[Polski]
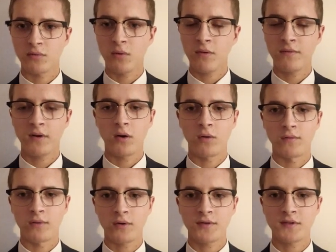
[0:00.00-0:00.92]
słowa,
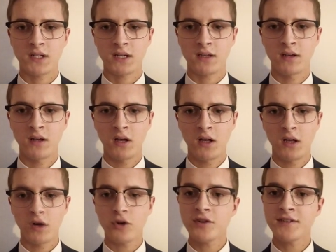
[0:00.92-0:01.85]
owoce.
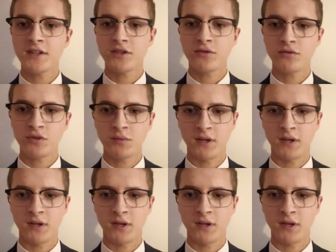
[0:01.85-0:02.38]
Ojczyzna się